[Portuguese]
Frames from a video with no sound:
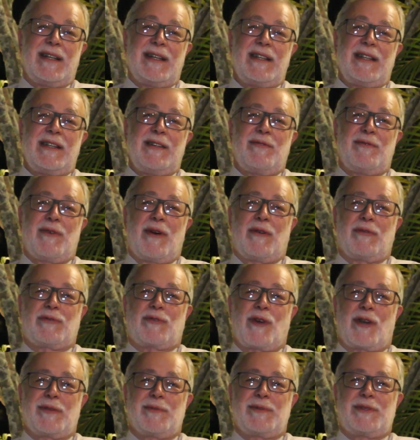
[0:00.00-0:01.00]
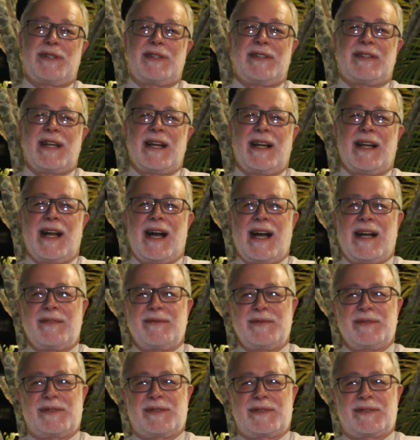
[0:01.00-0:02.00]
E o autódromo de
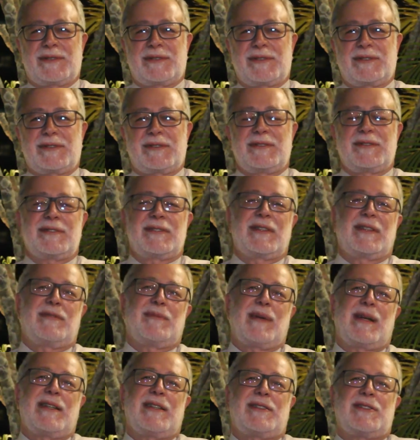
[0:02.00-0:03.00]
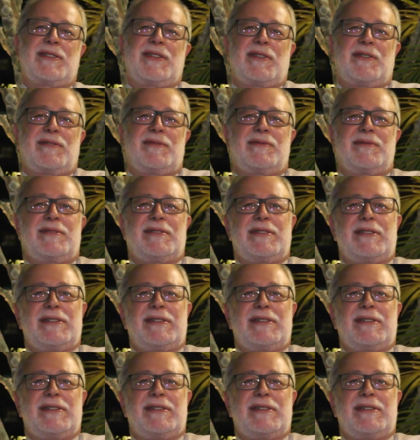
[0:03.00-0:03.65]
Interlagos, é uma região